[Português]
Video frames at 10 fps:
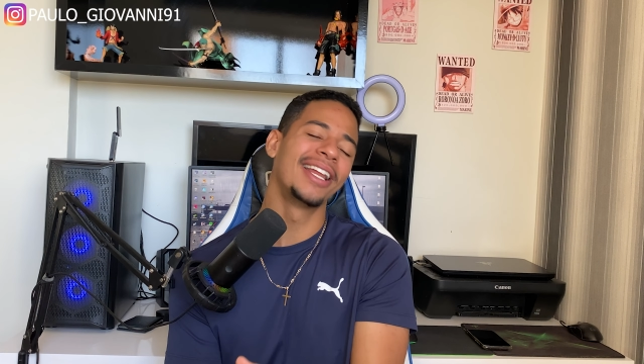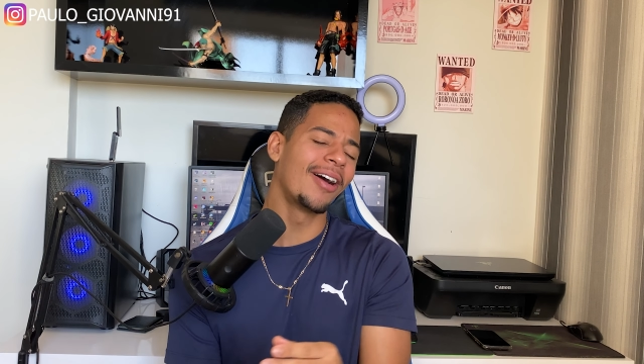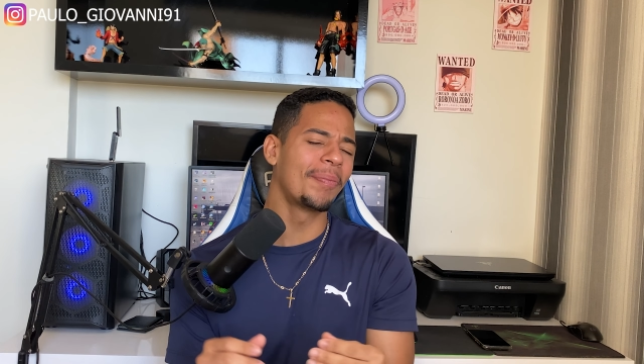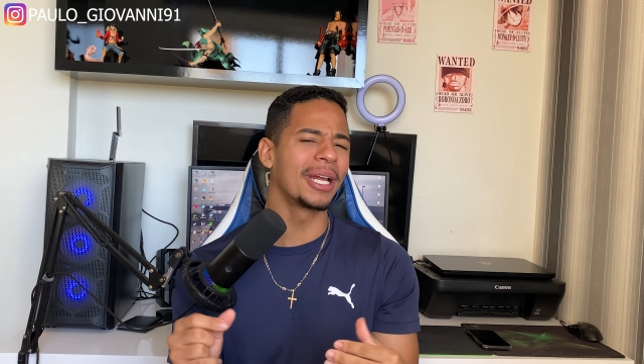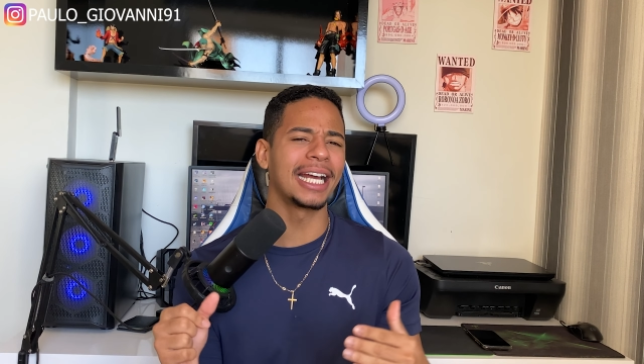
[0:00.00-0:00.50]
Ele é
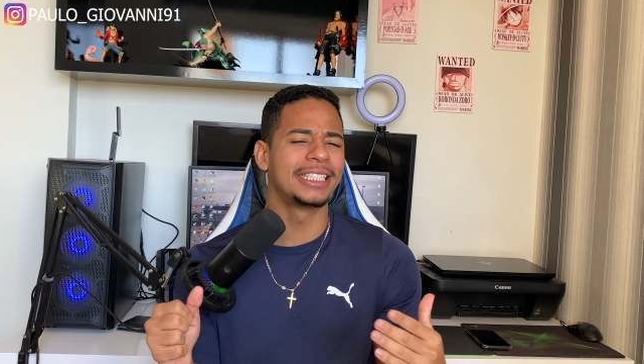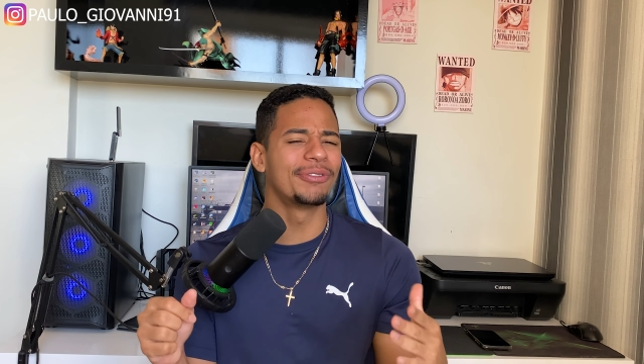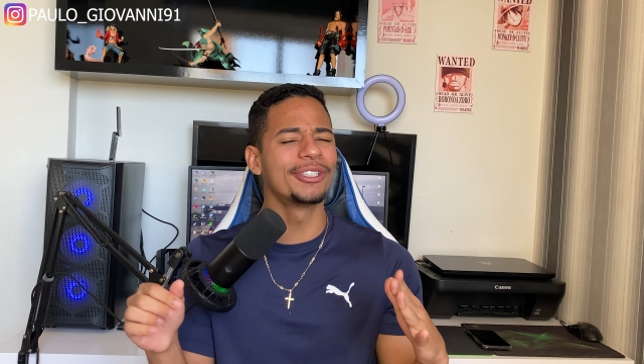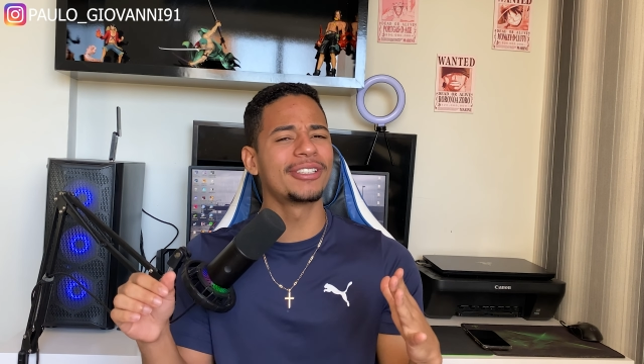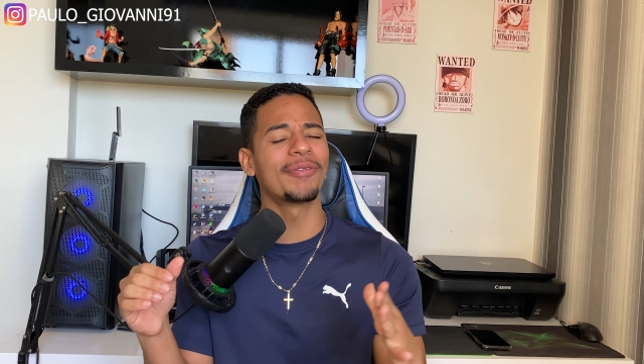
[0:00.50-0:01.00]
um
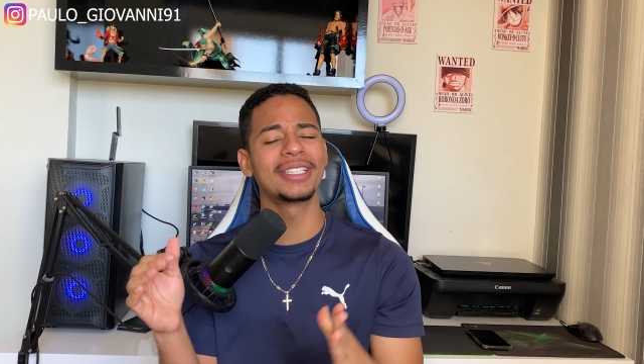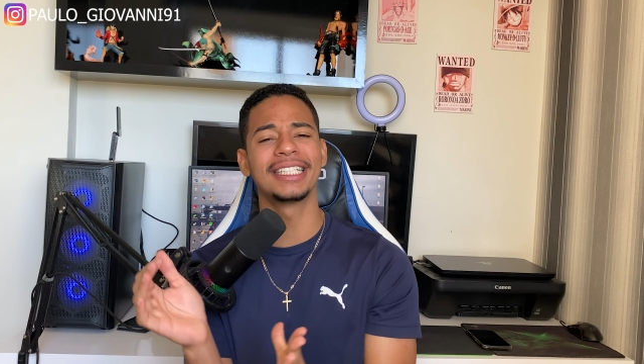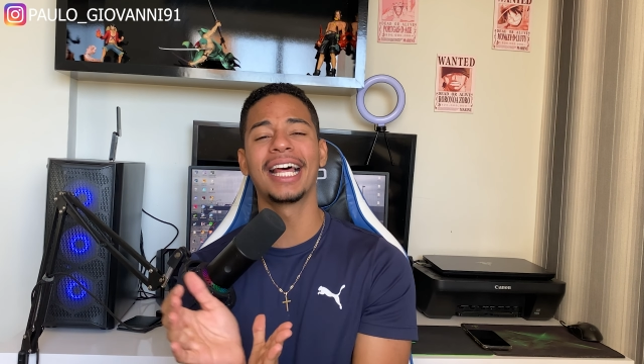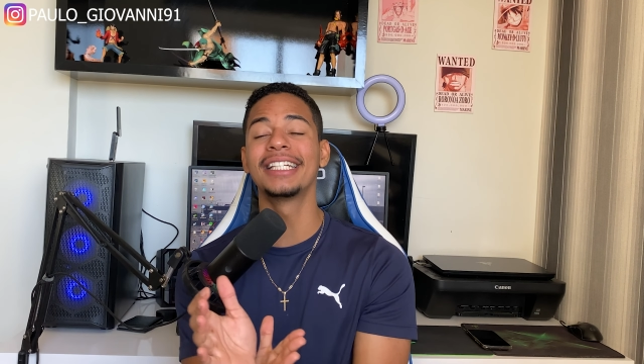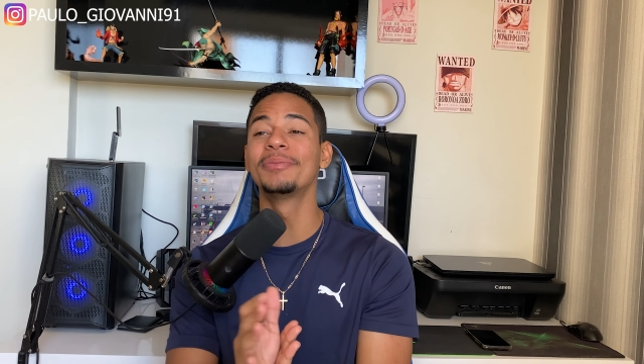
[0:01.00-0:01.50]
aplicativo onde tem uma
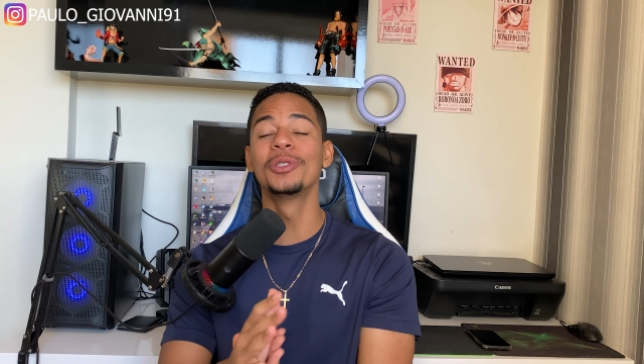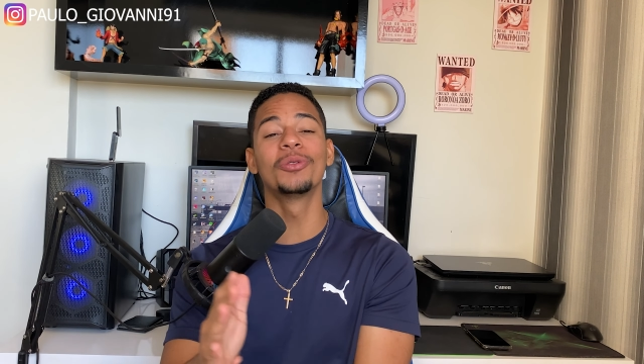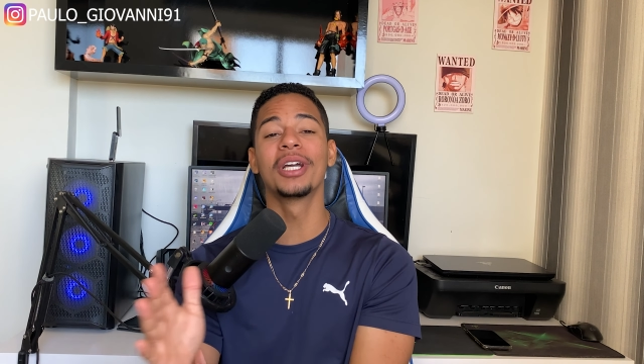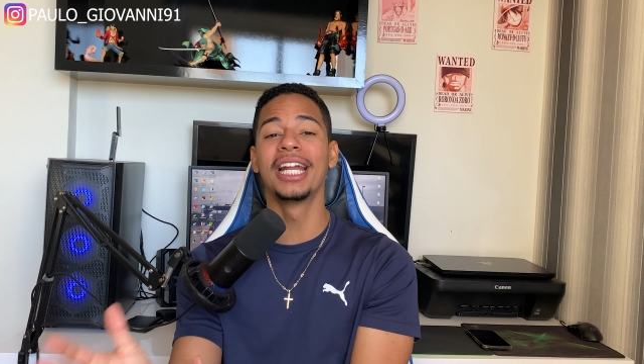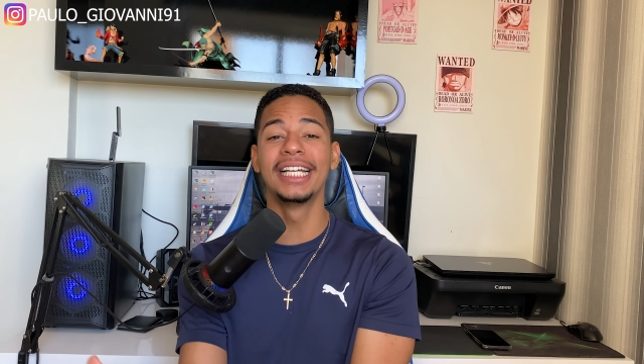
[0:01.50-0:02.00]
facilidade
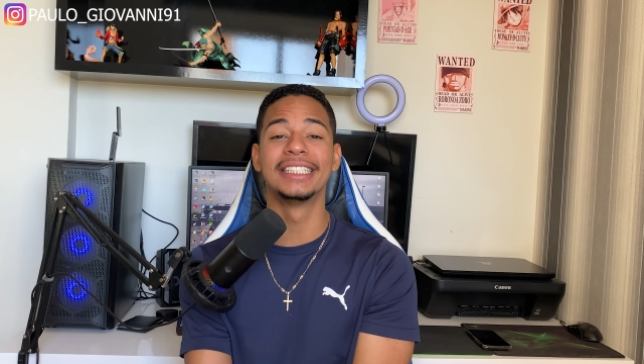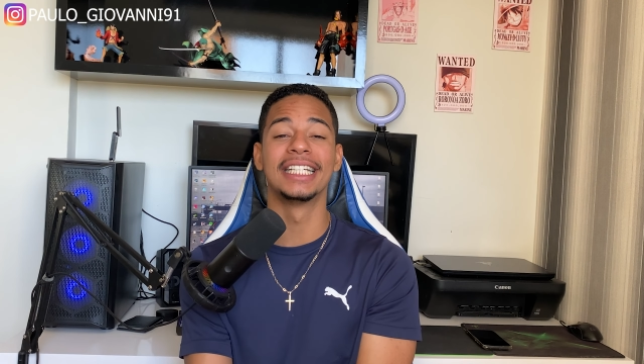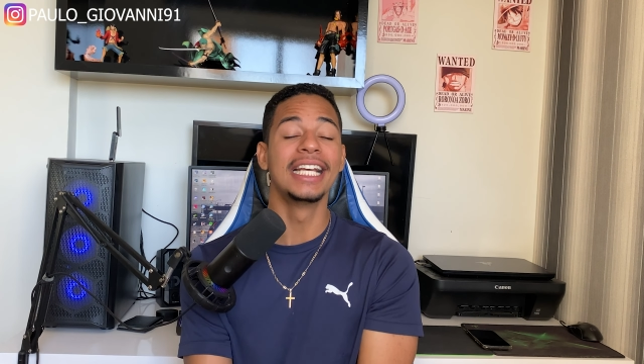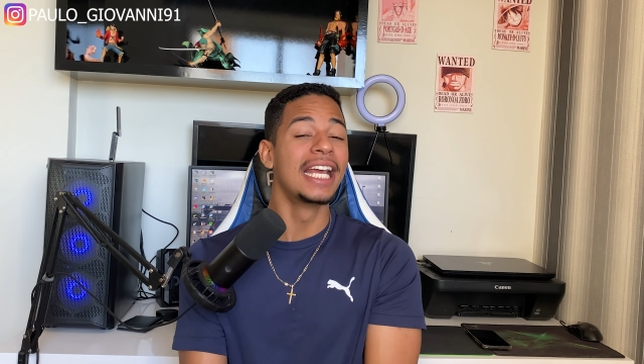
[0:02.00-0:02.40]
muito grande.